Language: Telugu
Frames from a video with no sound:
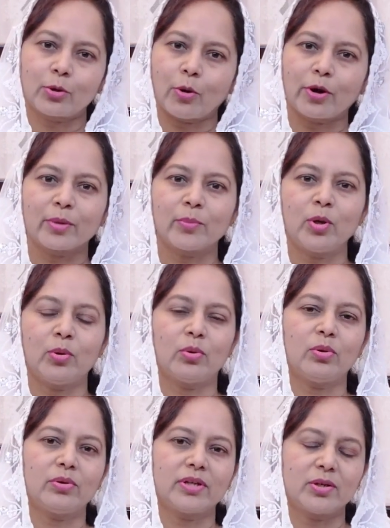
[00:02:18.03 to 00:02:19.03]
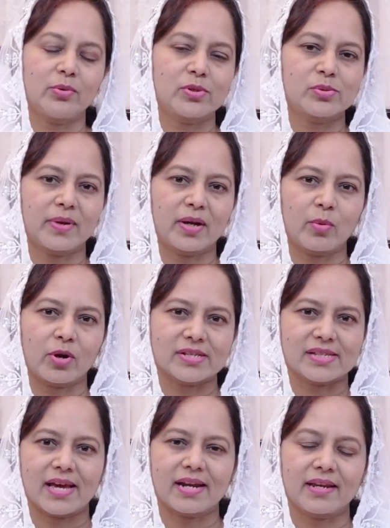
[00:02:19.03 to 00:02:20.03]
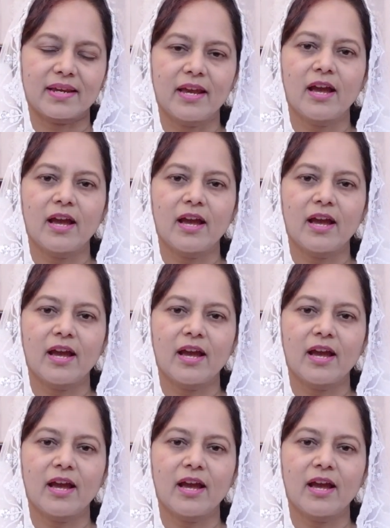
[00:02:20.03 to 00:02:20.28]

కోణంలో ఈరోజు మనం ఒకసారి